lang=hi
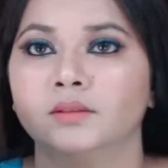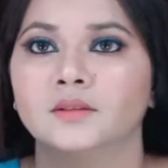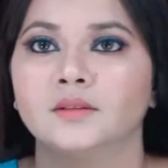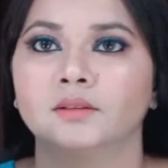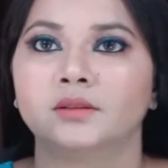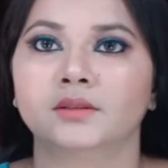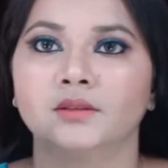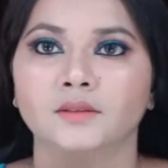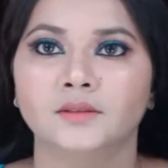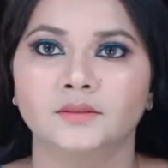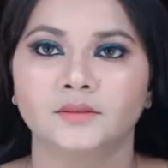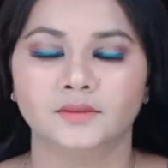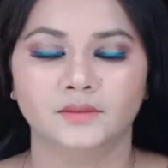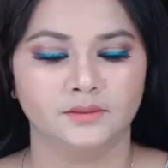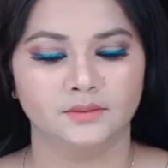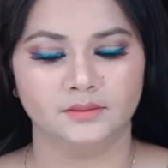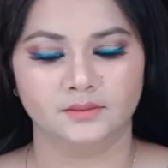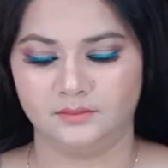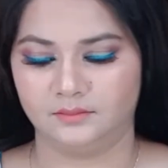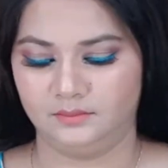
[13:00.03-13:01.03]
मंगवा तो
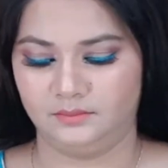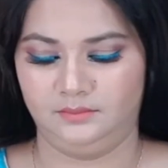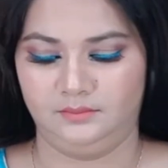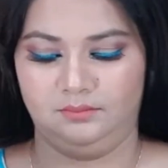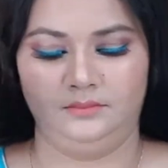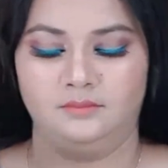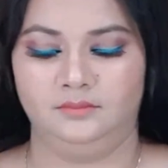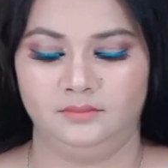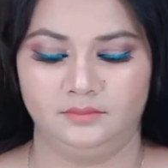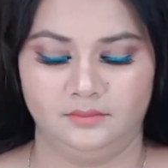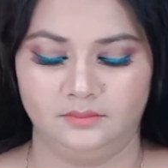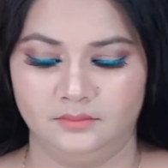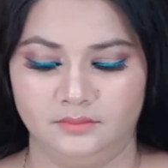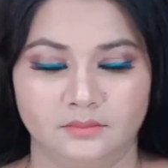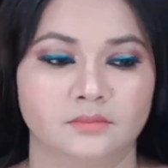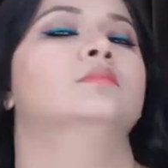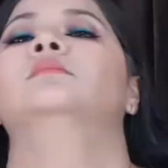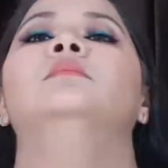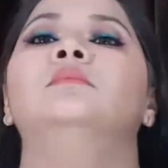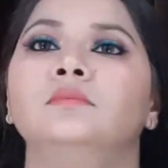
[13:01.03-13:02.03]
ली लेकिन मैं लगाऊँगी
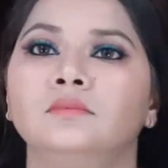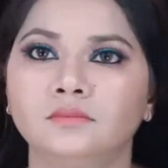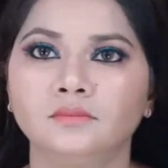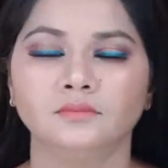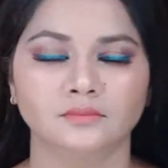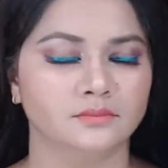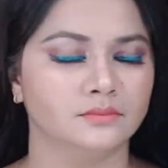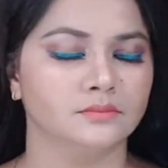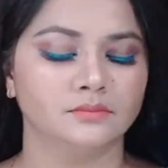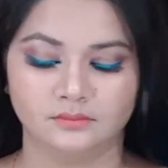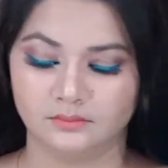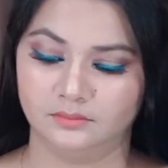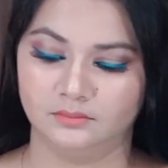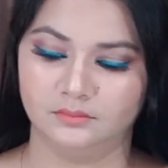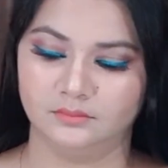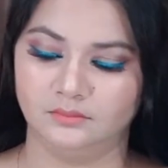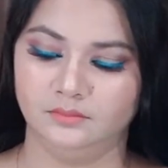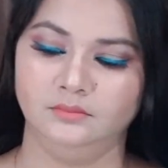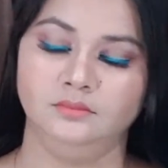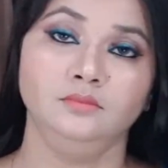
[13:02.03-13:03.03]
कैसे ब्रश
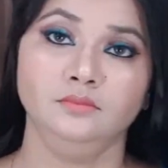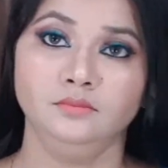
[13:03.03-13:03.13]
से